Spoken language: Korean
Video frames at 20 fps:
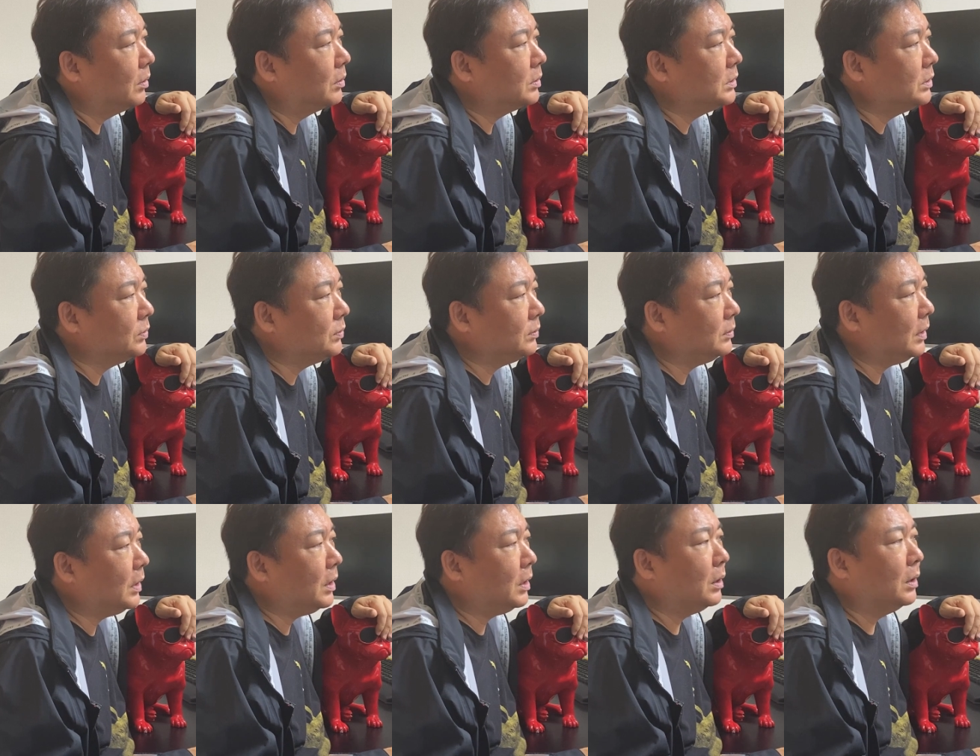
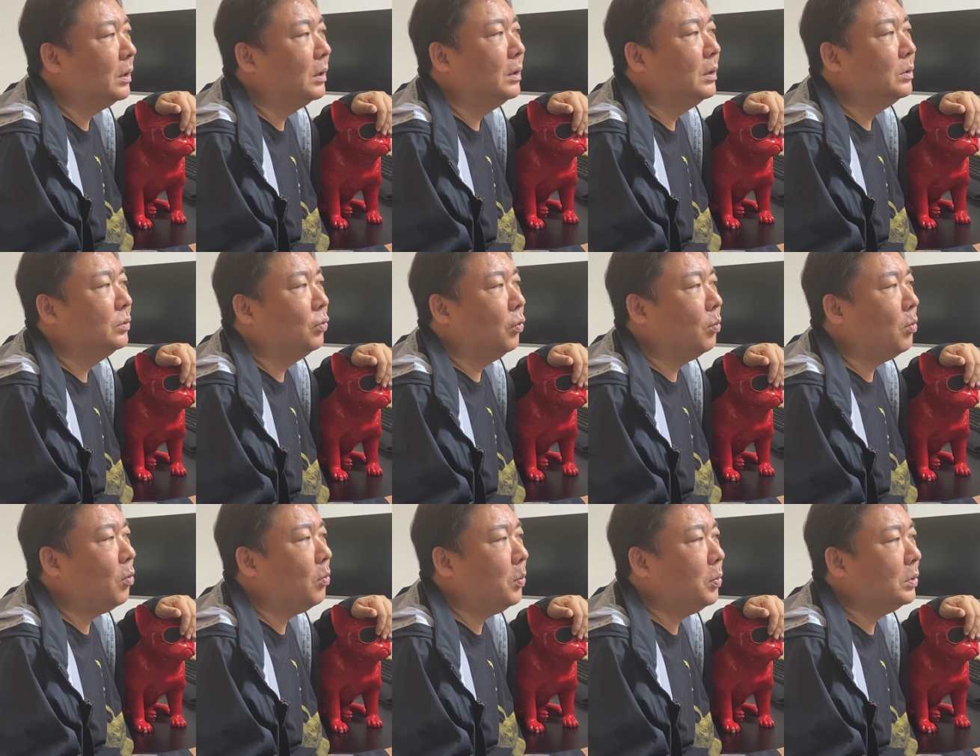지수가
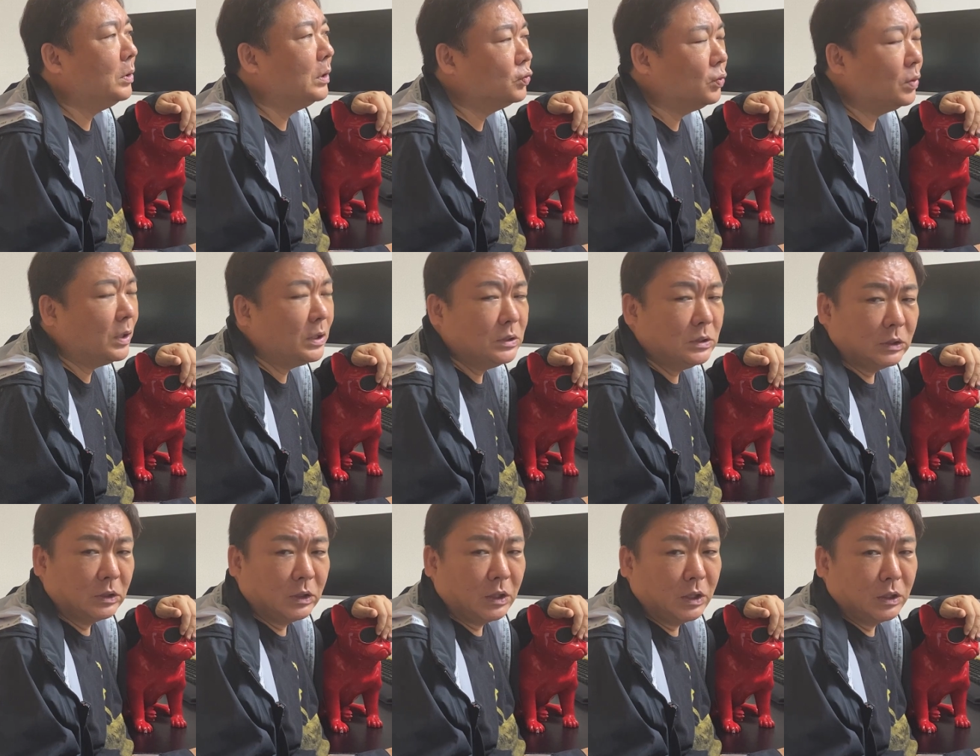종목보다 중요한
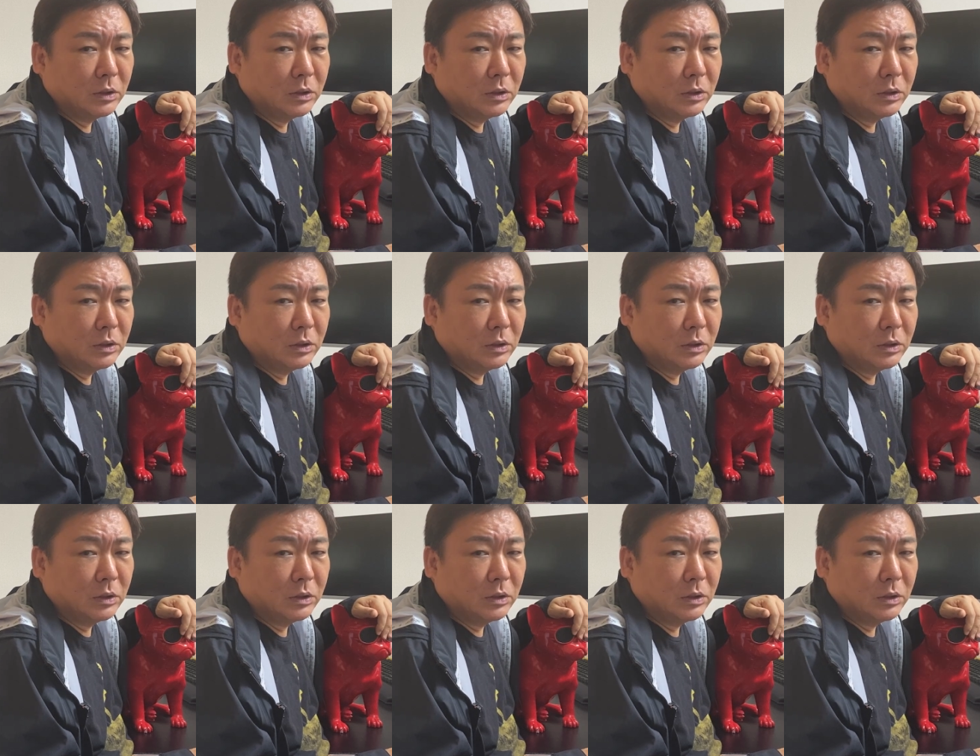시기가